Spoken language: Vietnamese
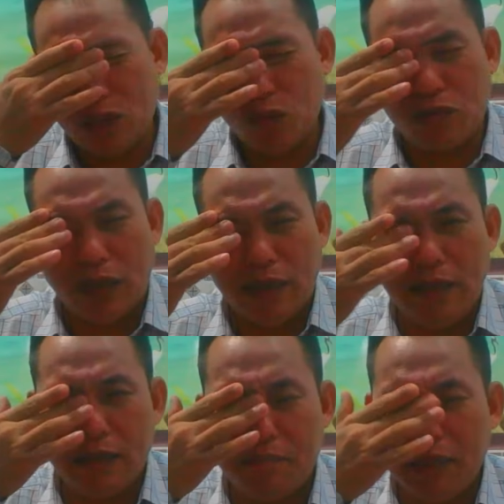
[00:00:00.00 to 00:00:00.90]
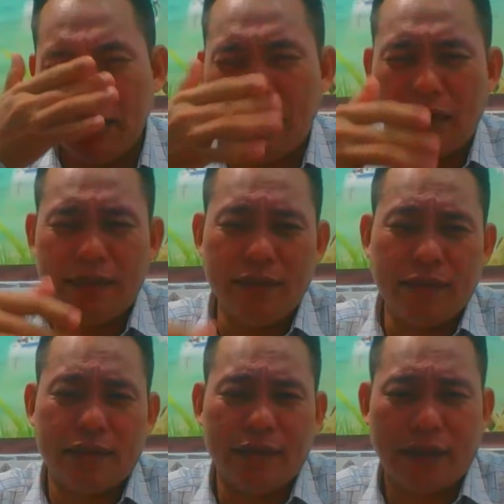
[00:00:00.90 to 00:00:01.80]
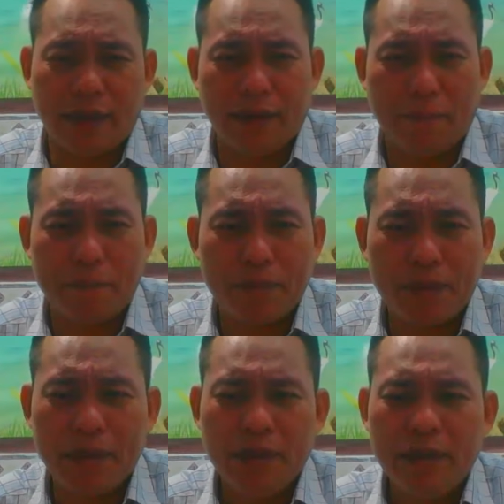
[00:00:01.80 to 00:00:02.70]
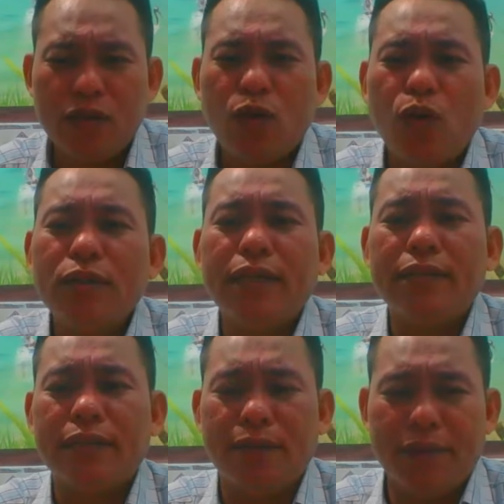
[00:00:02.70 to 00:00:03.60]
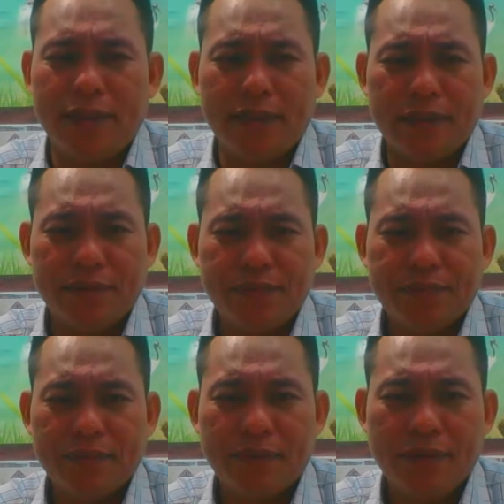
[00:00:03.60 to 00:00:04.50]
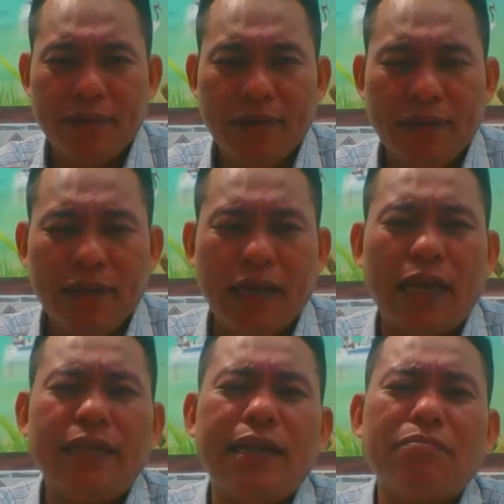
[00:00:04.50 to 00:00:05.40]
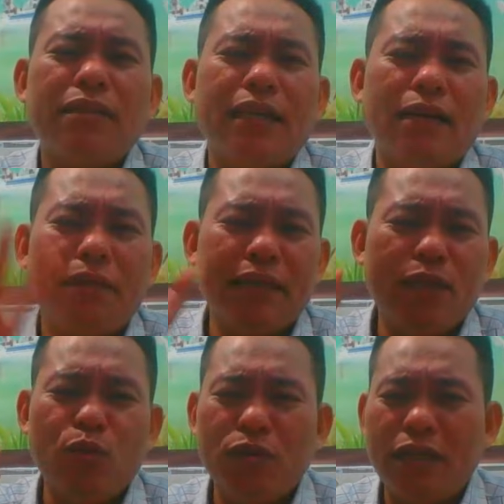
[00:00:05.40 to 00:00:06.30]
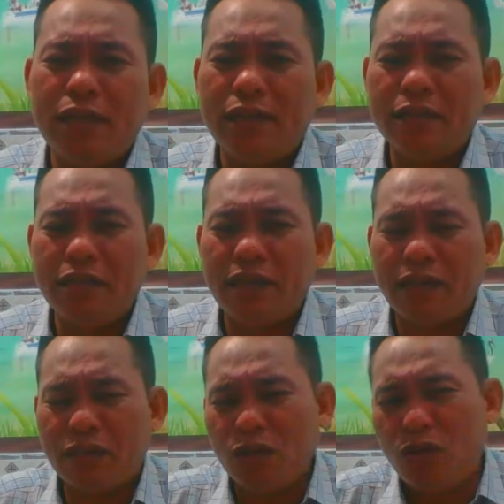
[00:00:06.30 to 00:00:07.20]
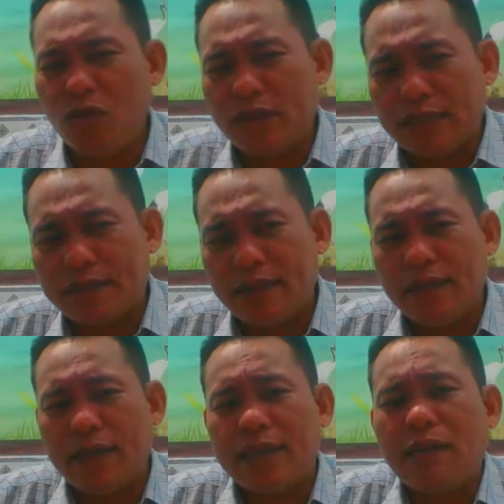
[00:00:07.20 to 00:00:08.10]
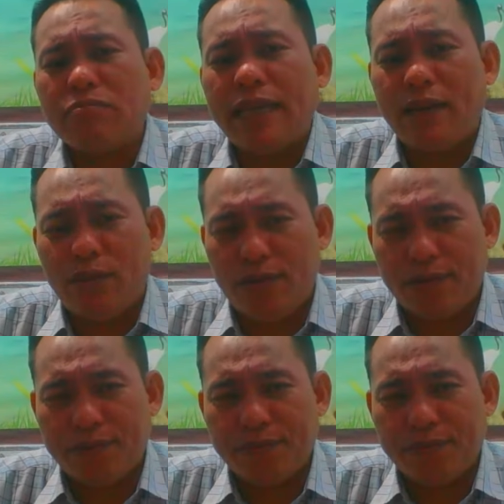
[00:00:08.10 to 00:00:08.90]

tôi thấy được miếng đất như thế này khổ dở sợ quá vậy anh khóc như vậy mà nhiều người cái là vô thật sự là khóc theo luôn